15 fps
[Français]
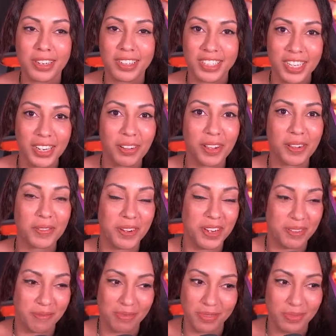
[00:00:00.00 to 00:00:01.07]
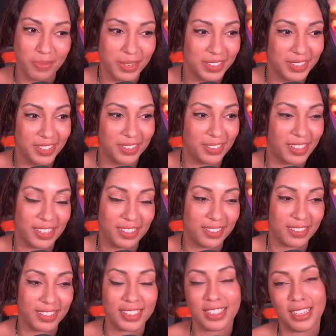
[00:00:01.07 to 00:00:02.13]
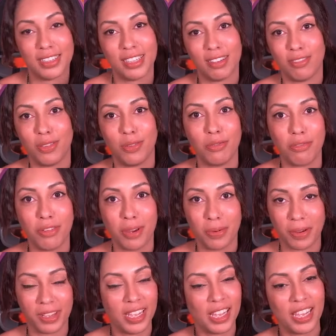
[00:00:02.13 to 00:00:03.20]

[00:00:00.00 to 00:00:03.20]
J'ai vraiment les boules parce que, ouais, non, ça, fait deux fois, quoi.